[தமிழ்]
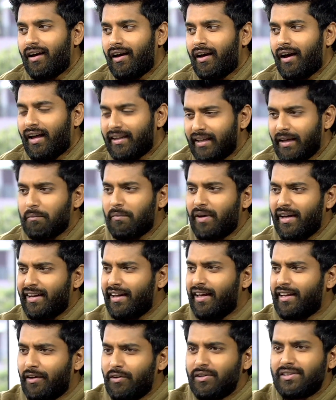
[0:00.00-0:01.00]
அதே மாதிரி
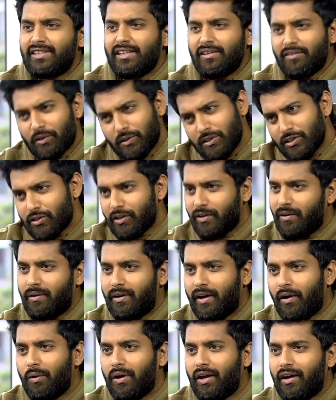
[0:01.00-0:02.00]
ஏதாவது சீன் கொஞ்சம்
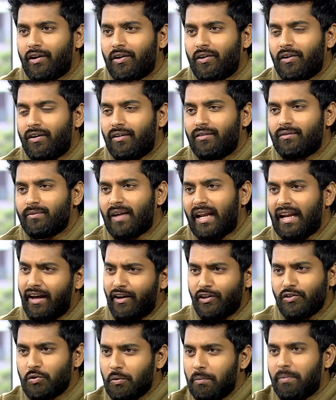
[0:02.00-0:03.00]
டவுனாக இருக்கும்
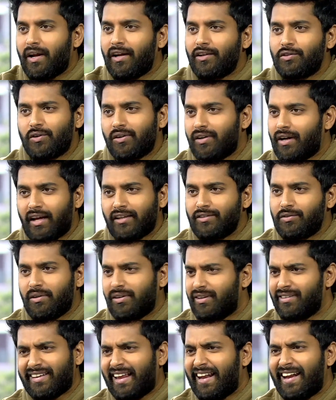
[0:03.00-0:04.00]
எல்லாரும் சூப்பராக சொல்லுவேன் நான்
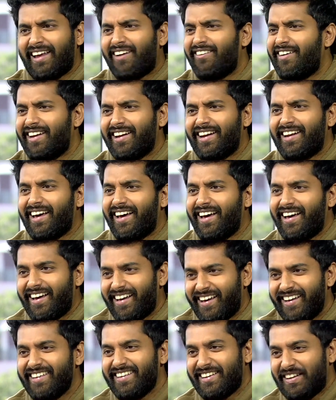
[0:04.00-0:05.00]
சொல்லுவேன் நல்லாவே இல்லை
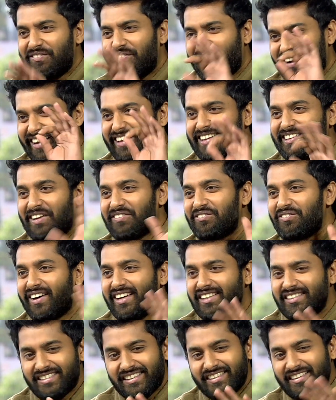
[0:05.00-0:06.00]
நீ பண்ணது தப்பாக
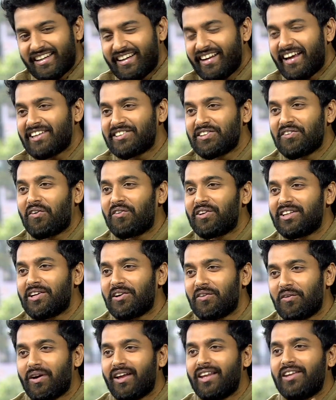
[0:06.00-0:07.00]
இருந்துச்சு இந்த ரியாக்ஷன்
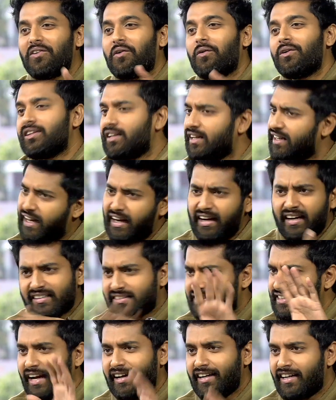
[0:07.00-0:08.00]
கொடுத்துருக்கூடாது நீ கொடுத்துருக்கேன்னா
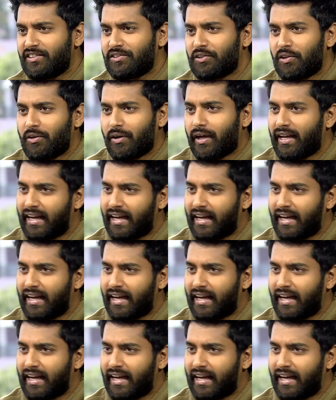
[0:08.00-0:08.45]
ஸ்ட்ரைட்டாக சொல்லிவிடுவேன்